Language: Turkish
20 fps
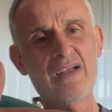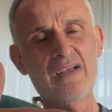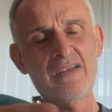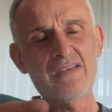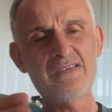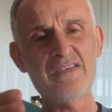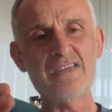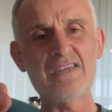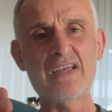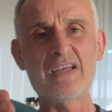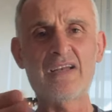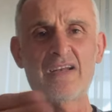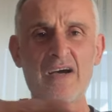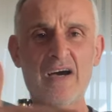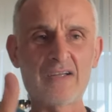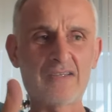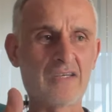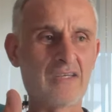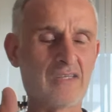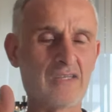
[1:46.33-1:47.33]
sitenin
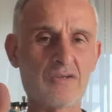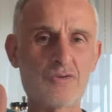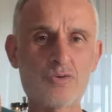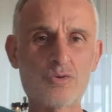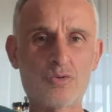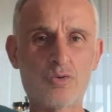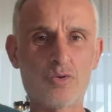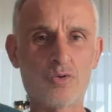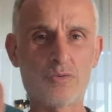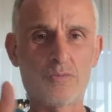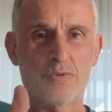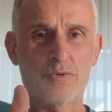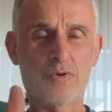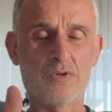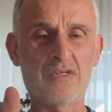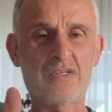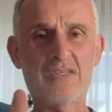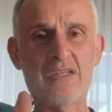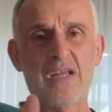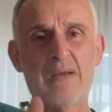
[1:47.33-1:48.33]
adıydı, şu duydu, bu
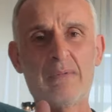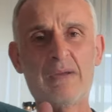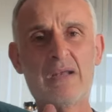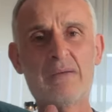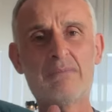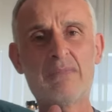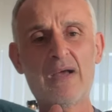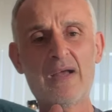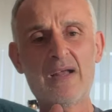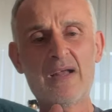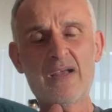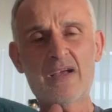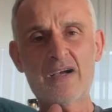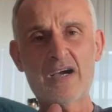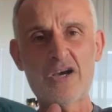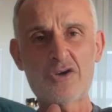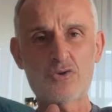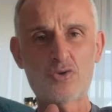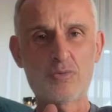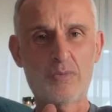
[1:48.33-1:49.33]
duydu. İşte ne bileyim
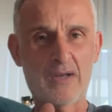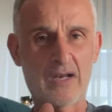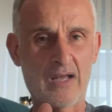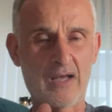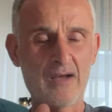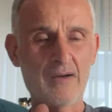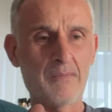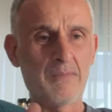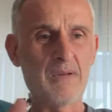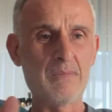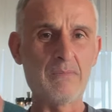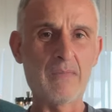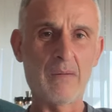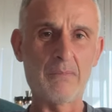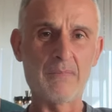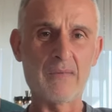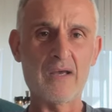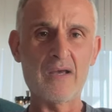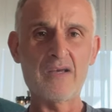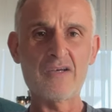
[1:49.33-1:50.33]
kaç numara
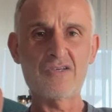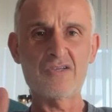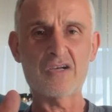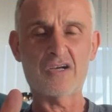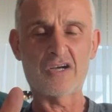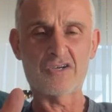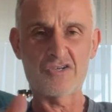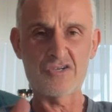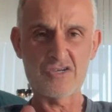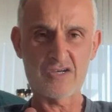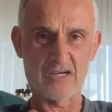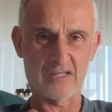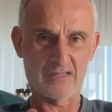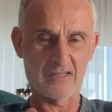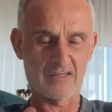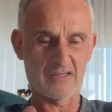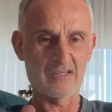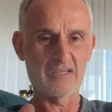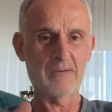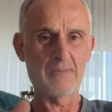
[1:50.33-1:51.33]
bilmem ne işte kaçıncı
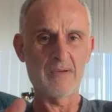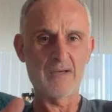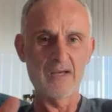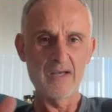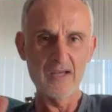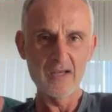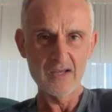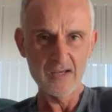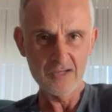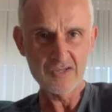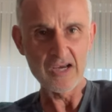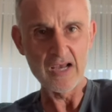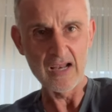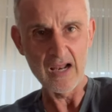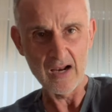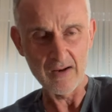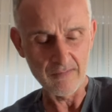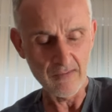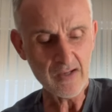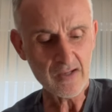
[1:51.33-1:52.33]
kattasın gibi
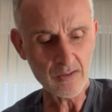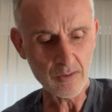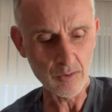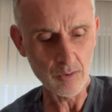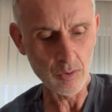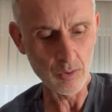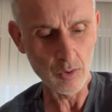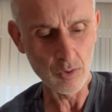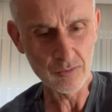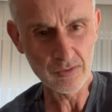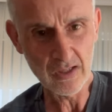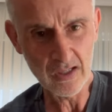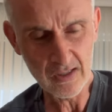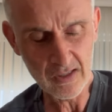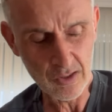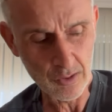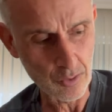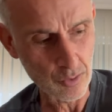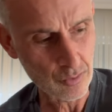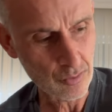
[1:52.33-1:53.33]
şeyler var. O, onları
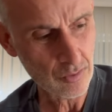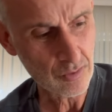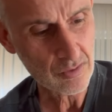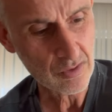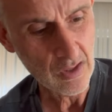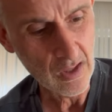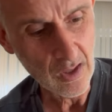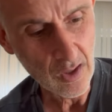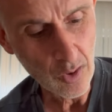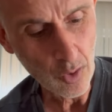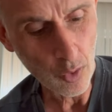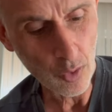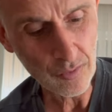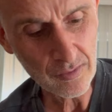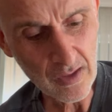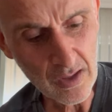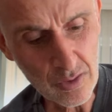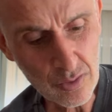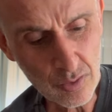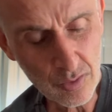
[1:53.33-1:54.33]
giriyorsunuz.
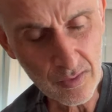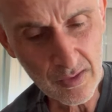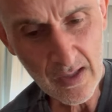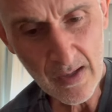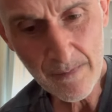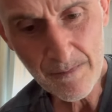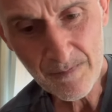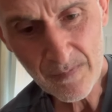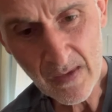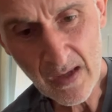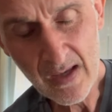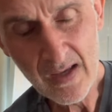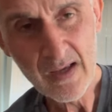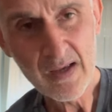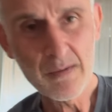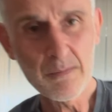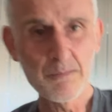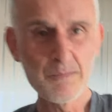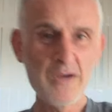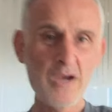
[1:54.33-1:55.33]
Ondan sonra
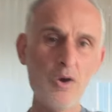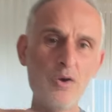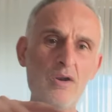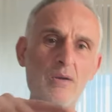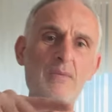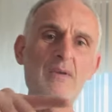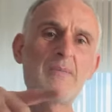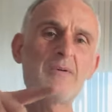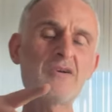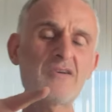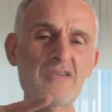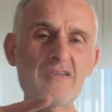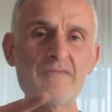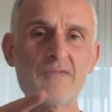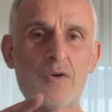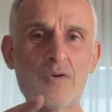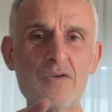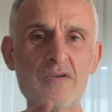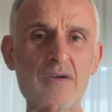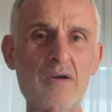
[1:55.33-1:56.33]
bir önemli bir kısım
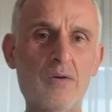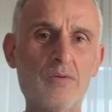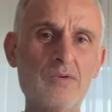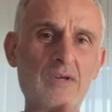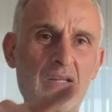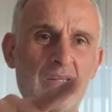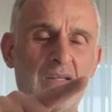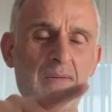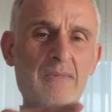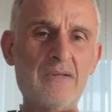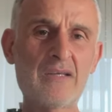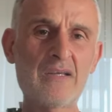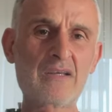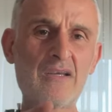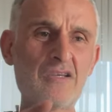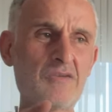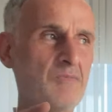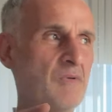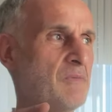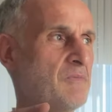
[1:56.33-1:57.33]
var. Onu, onu atlamadan
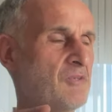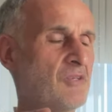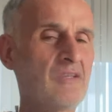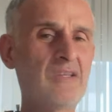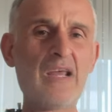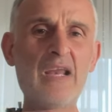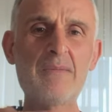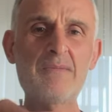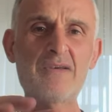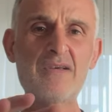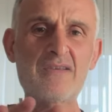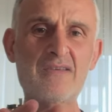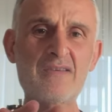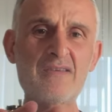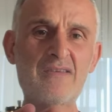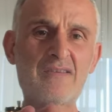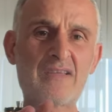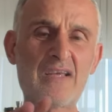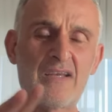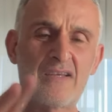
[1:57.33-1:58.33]
geçmeyeyim. Şimdi diyelim ki sizin
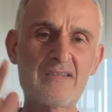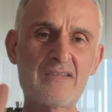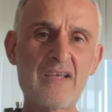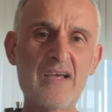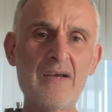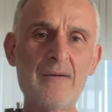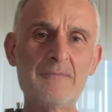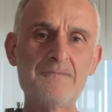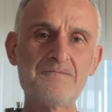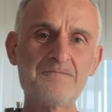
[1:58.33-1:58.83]
sitenizde